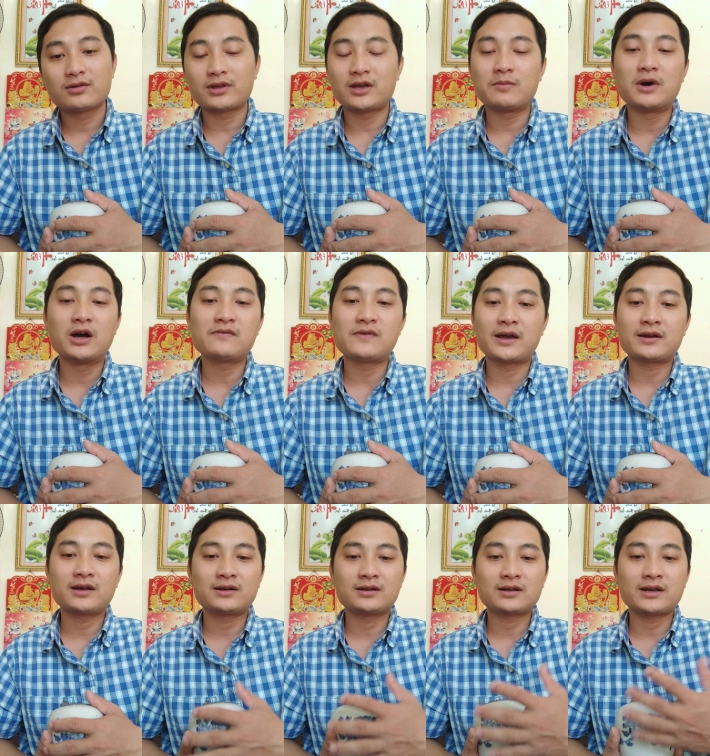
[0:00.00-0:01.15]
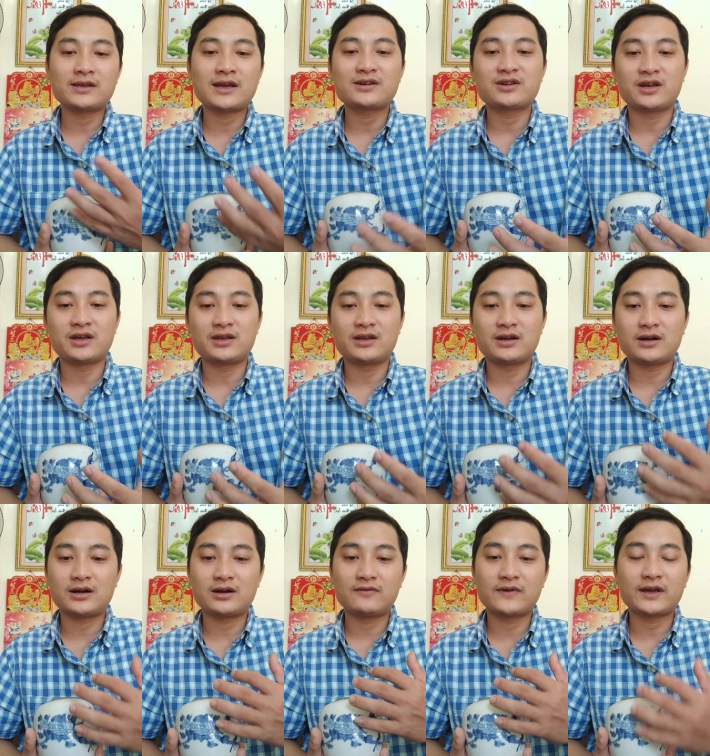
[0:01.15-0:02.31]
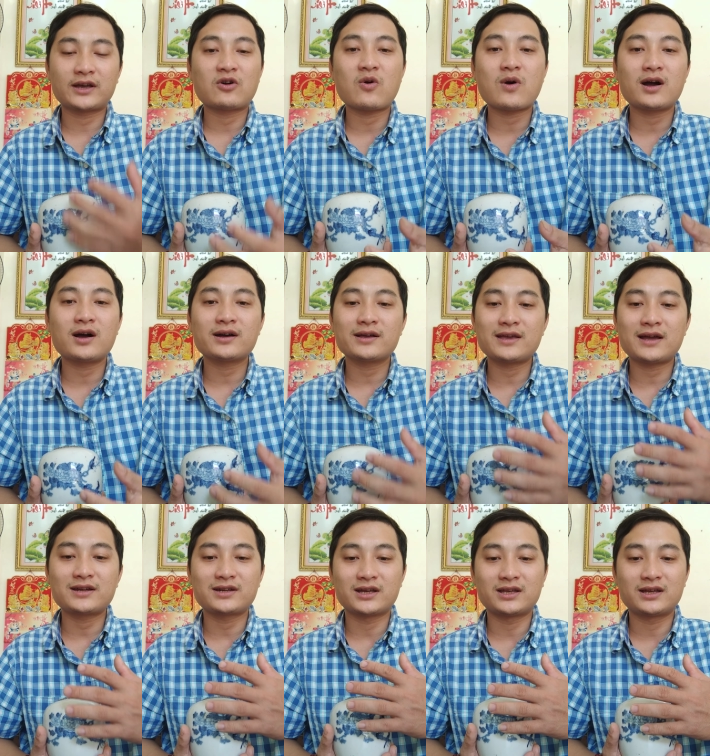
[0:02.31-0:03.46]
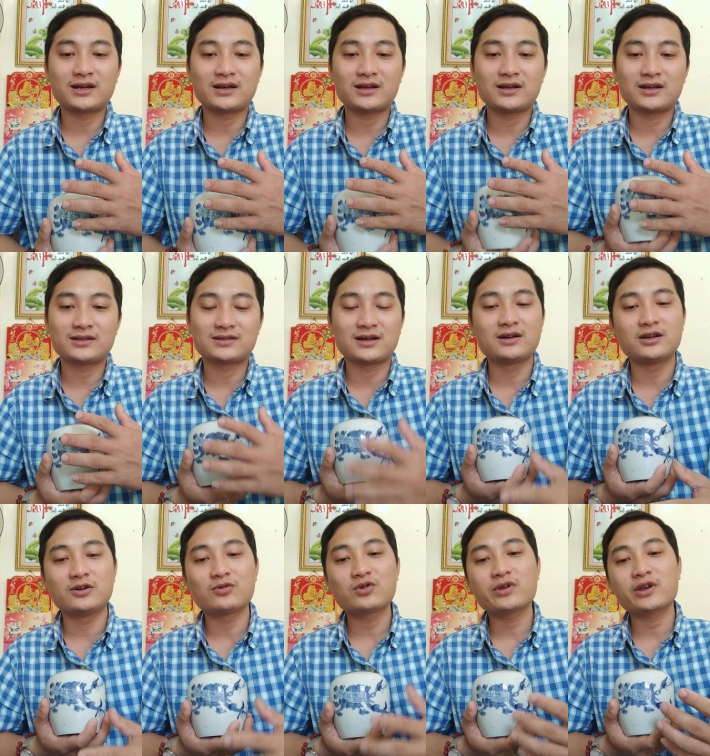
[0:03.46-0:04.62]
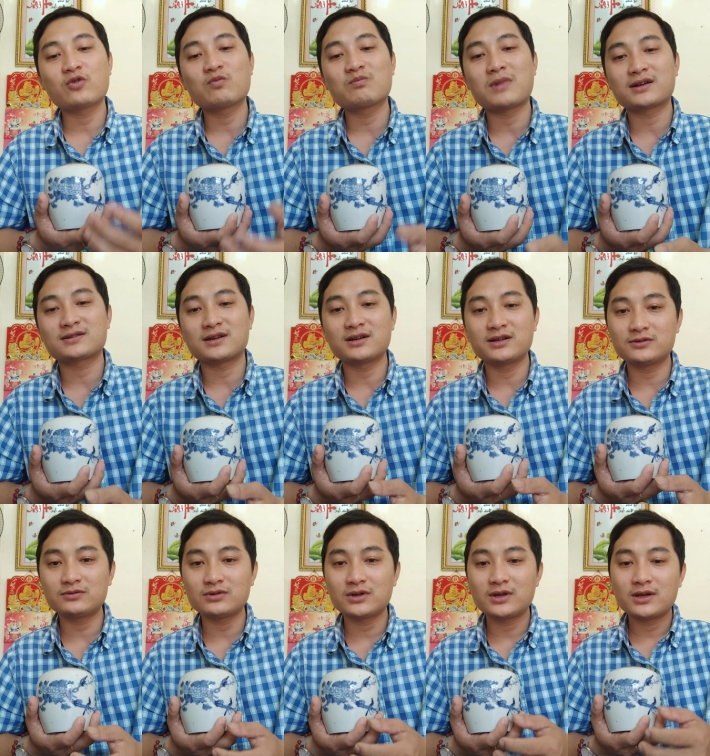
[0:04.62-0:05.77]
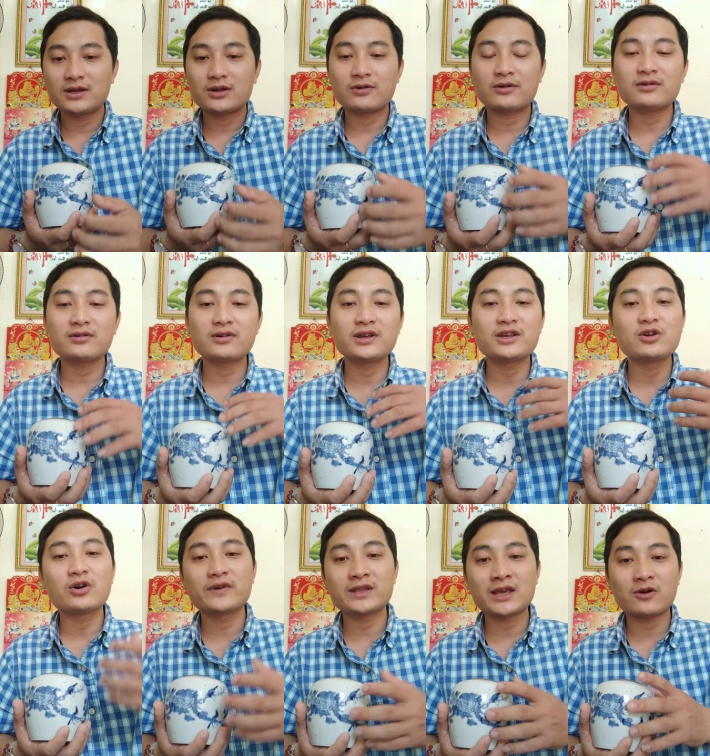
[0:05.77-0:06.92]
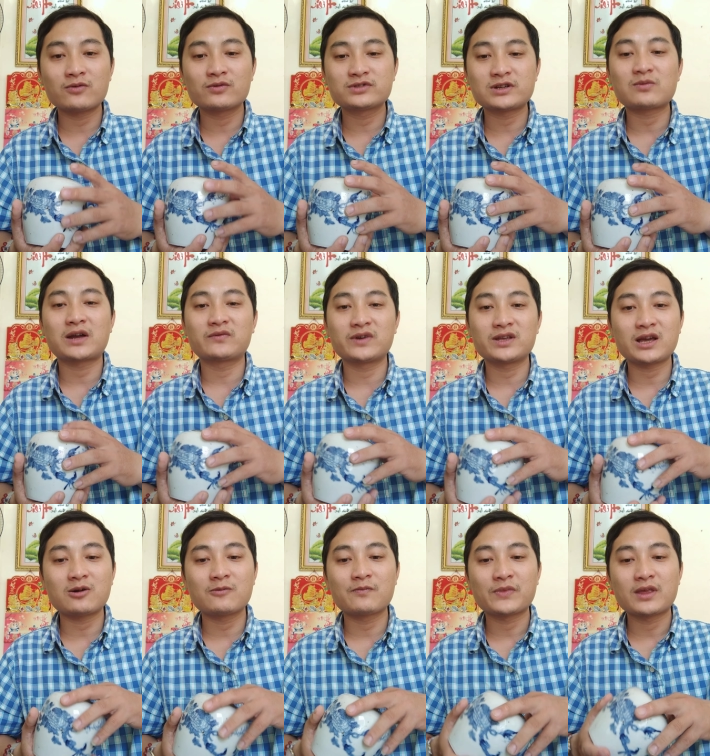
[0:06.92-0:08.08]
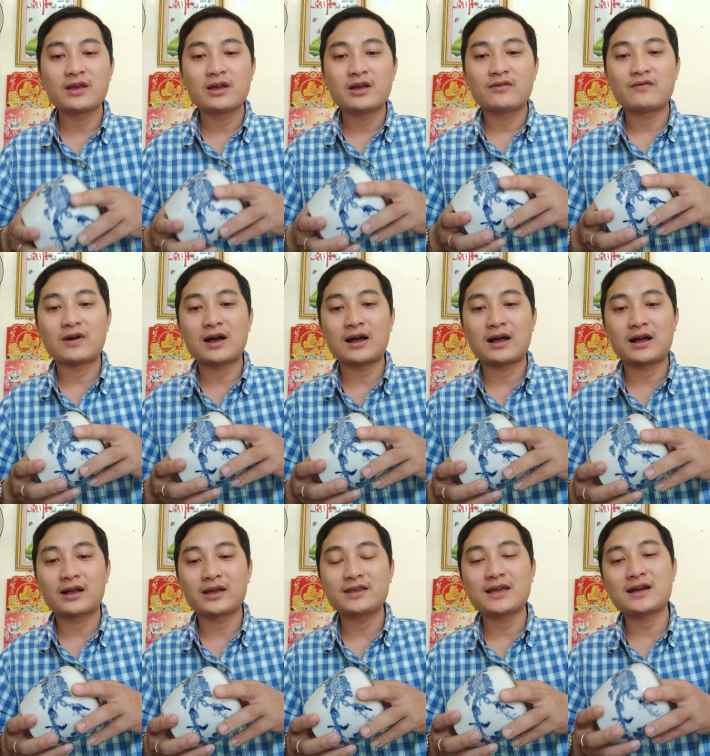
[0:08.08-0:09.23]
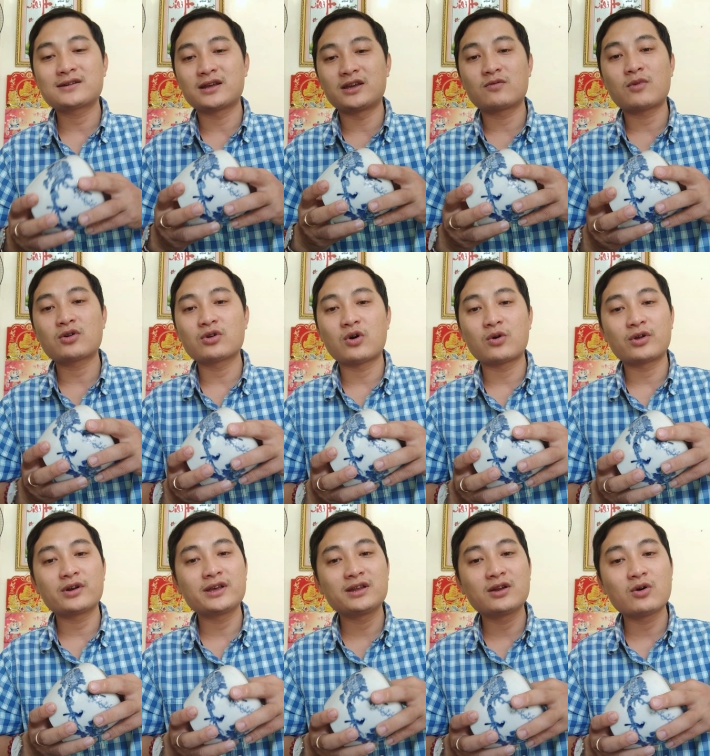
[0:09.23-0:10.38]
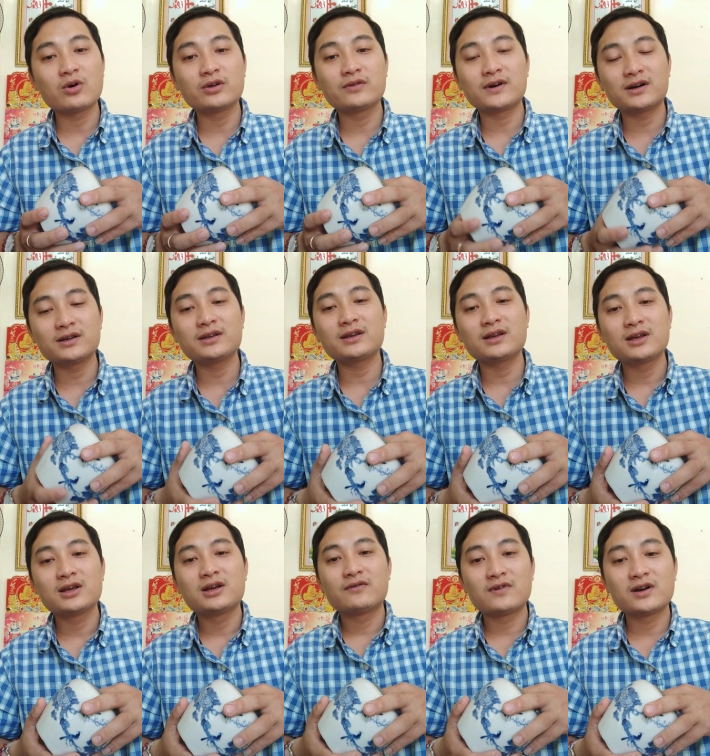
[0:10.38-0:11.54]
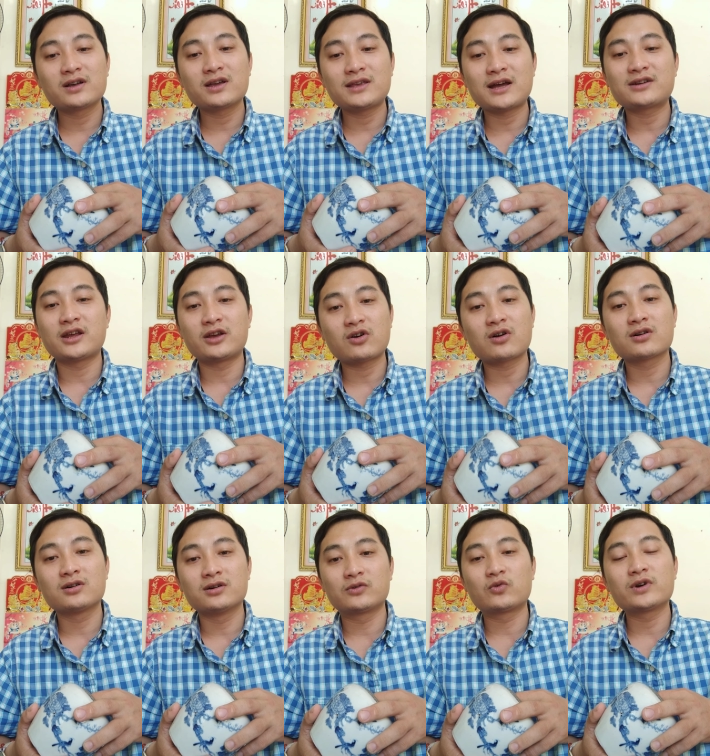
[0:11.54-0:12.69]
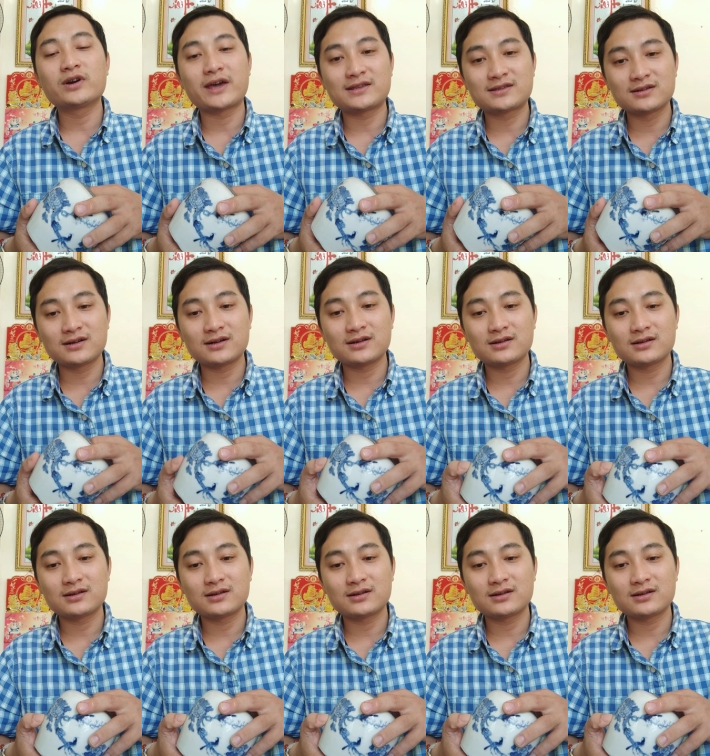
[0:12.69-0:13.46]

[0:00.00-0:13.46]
thì bởi vậy nên cái giá trị ờ, văn hóa cái giá trị ờ, sở hữu cái cung bậc sở hữu nó nó đi đôi với nhau song hành với nhau và cái giá trị của món đồ nó đi đôi với với cái giá trị con người của người ngày xưa